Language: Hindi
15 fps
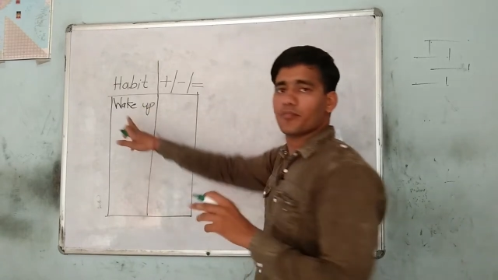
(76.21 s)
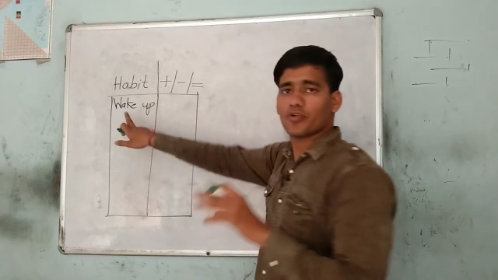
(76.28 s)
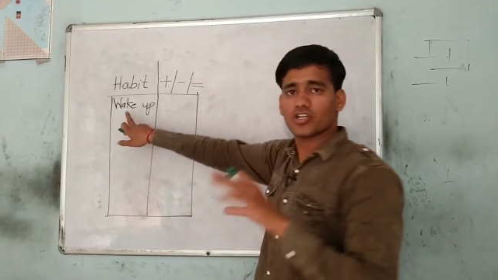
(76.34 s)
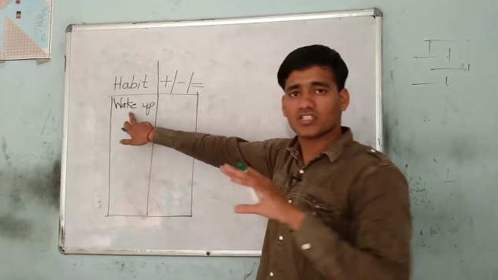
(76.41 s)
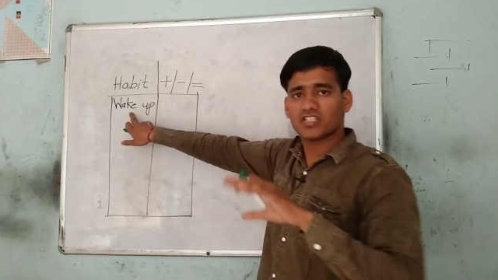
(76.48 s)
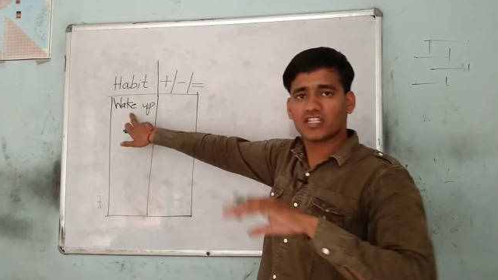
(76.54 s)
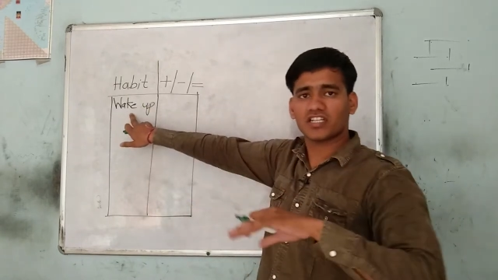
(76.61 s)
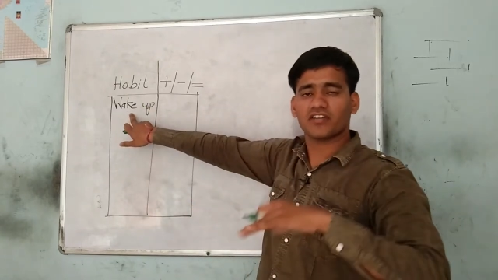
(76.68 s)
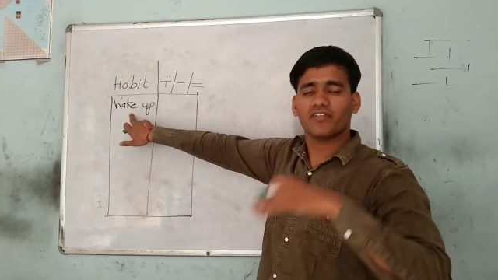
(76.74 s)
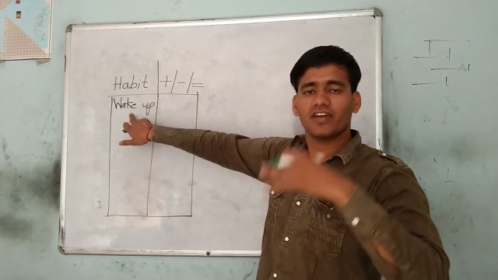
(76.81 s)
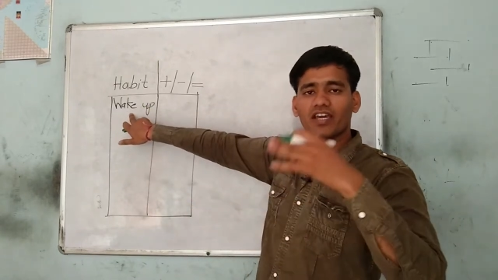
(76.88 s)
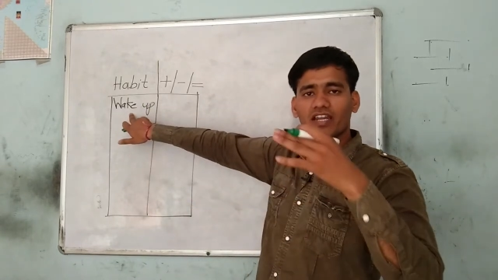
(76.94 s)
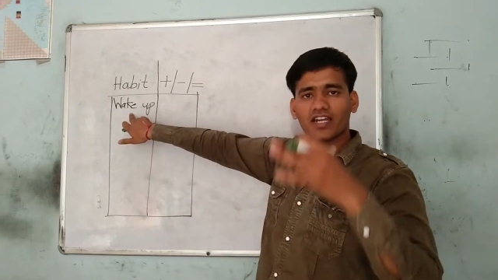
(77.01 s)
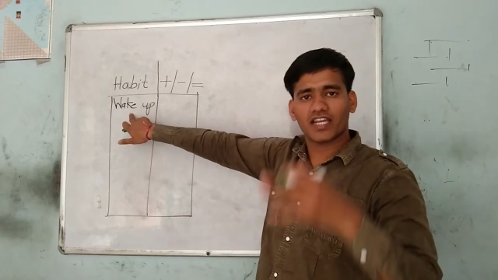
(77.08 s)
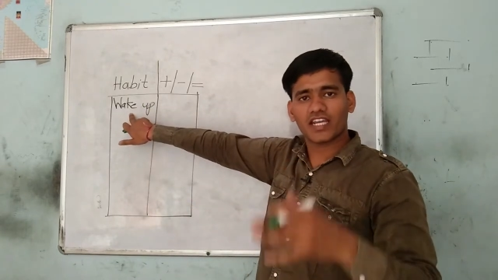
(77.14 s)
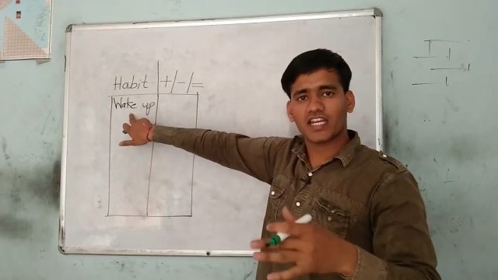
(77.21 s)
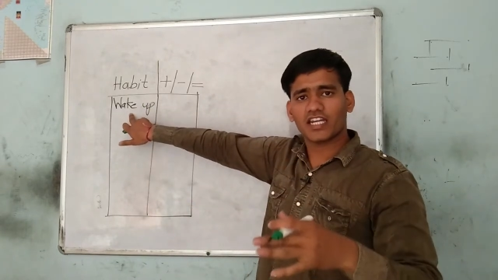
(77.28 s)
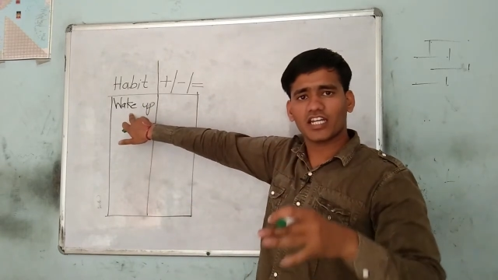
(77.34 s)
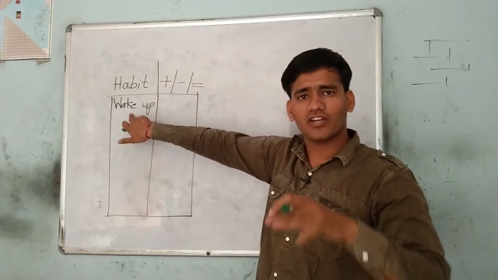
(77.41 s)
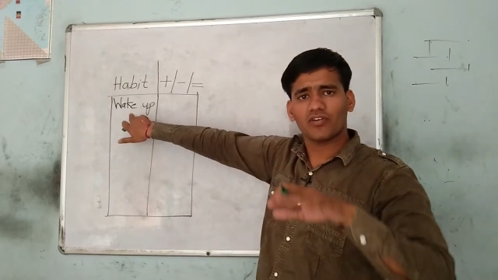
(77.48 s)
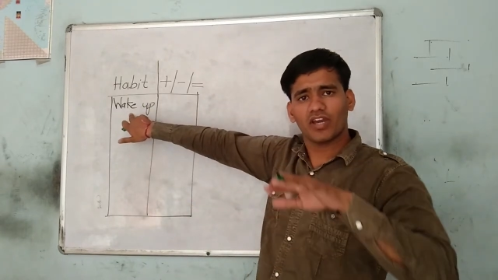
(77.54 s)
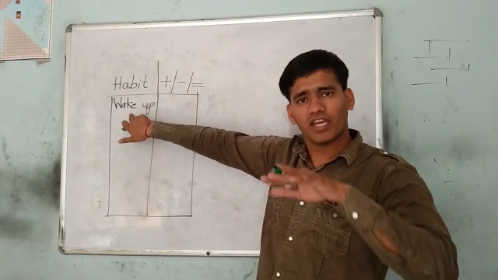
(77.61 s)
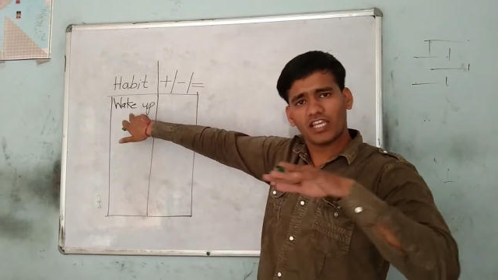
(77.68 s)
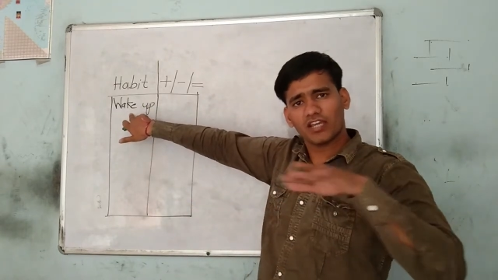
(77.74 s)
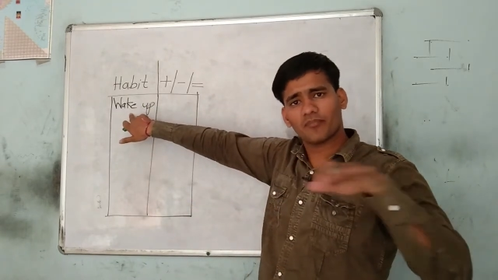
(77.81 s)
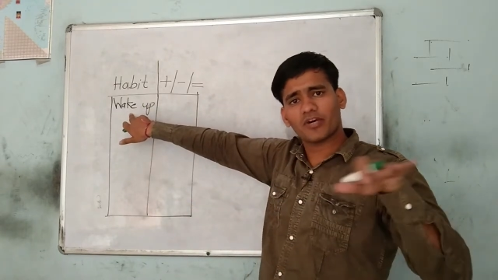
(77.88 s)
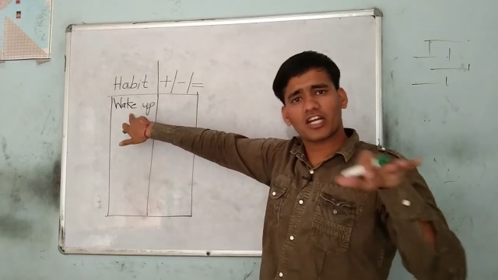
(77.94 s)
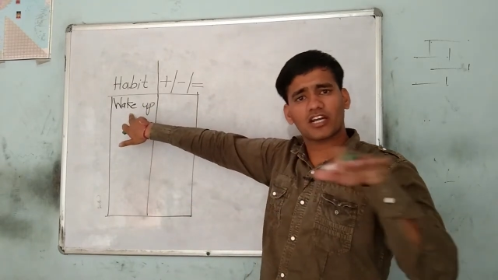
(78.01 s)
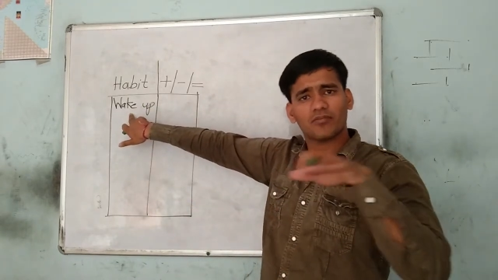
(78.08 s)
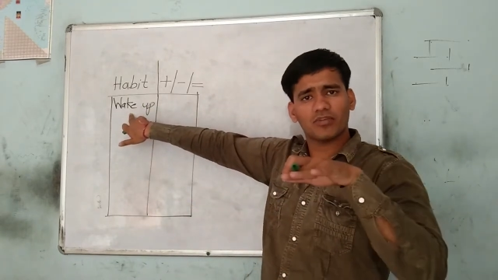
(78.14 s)
पॉजिटिव है नेगेटिव है या
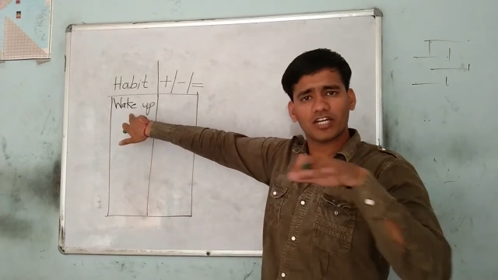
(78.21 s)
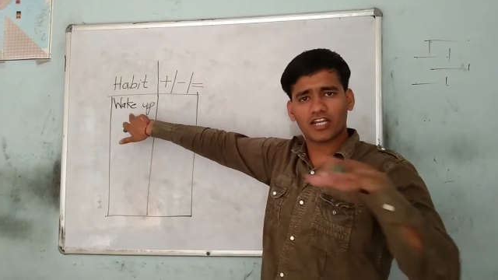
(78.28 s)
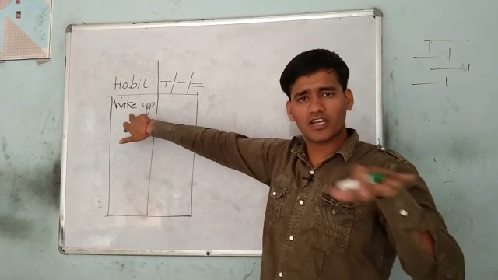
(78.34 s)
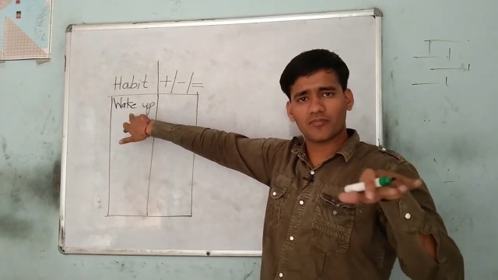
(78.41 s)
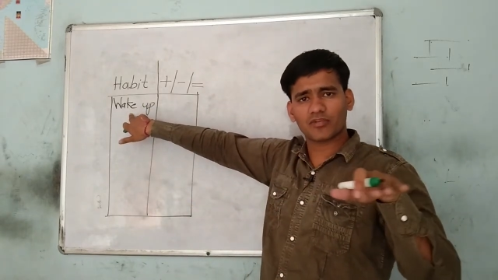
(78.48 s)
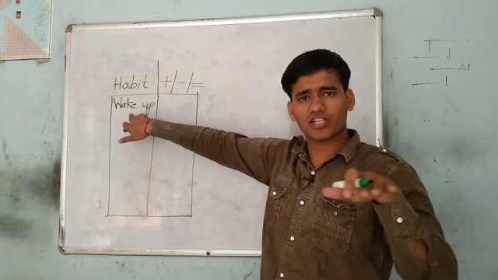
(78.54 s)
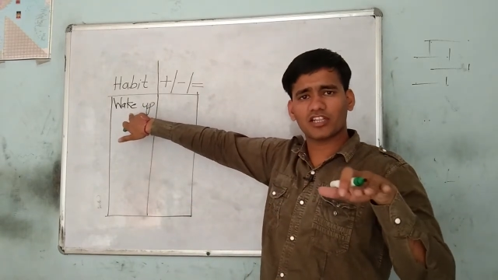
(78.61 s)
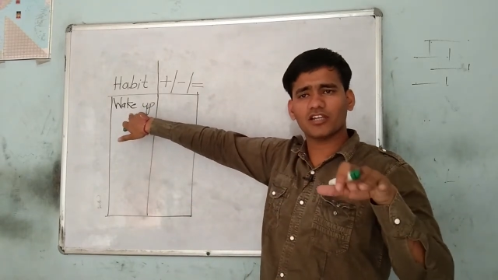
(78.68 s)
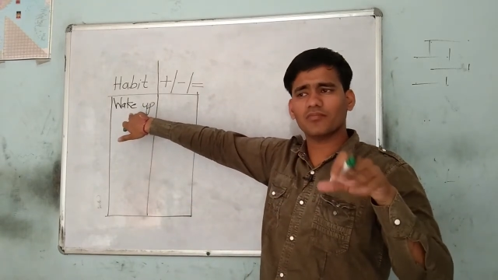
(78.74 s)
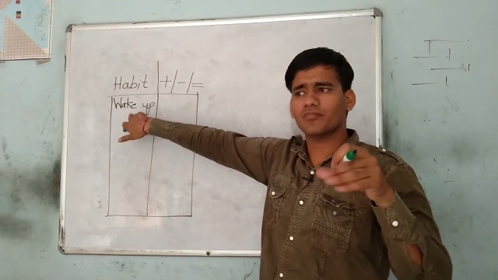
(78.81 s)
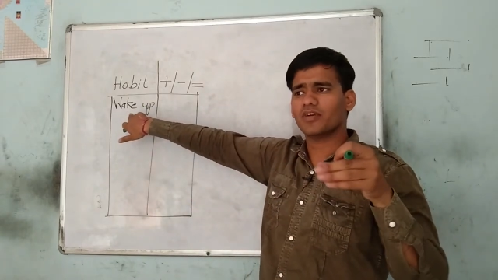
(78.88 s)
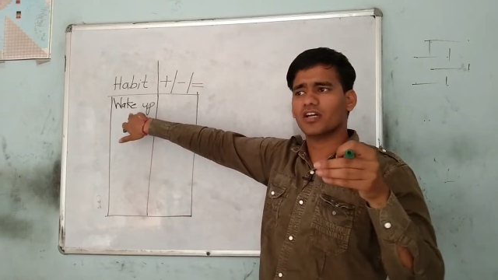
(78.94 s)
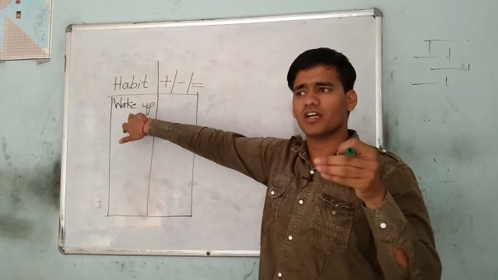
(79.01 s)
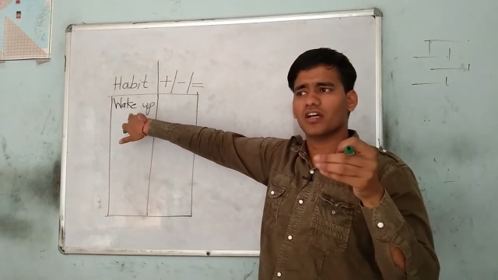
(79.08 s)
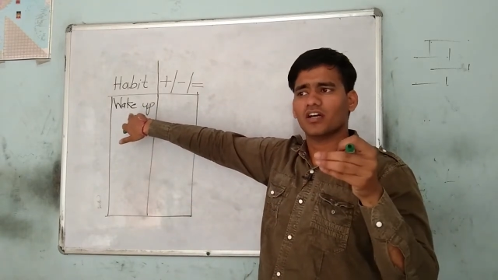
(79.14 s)
बराबर है मतलब